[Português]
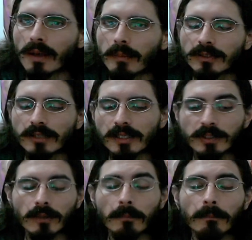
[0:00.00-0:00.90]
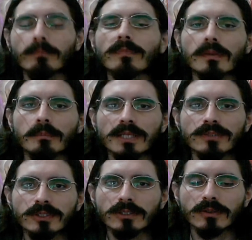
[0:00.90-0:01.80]
Boa tarde, pessoal.
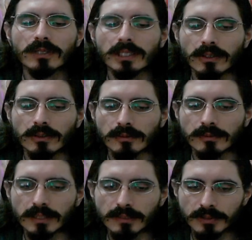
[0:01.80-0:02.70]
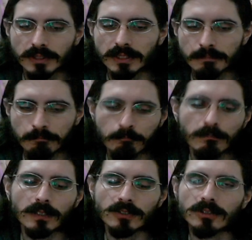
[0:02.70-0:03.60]
Mais um vídeo aqui no canal Retro da Vida.
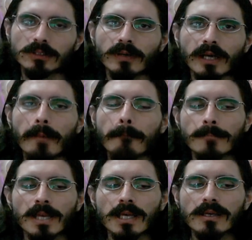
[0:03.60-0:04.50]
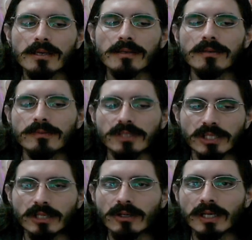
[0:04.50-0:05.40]
Sou eu, Kai.
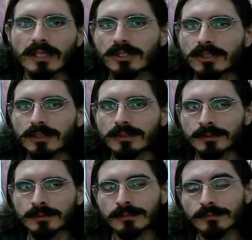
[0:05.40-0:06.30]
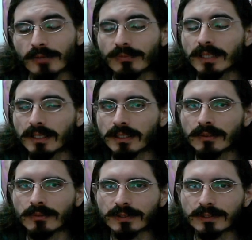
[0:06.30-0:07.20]
Vídeo agora é de um FD,
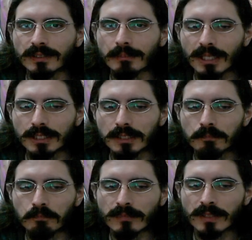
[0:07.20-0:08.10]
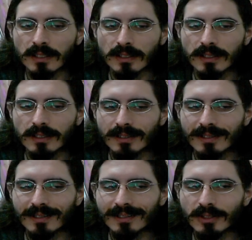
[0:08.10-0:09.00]
né? Um Ficção em Debate.
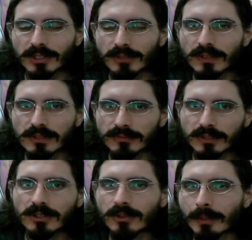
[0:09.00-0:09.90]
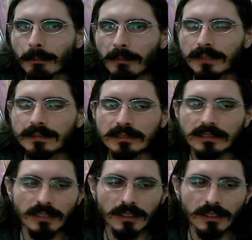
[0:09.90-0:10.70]
Eu já fiz um vídeo de One Piece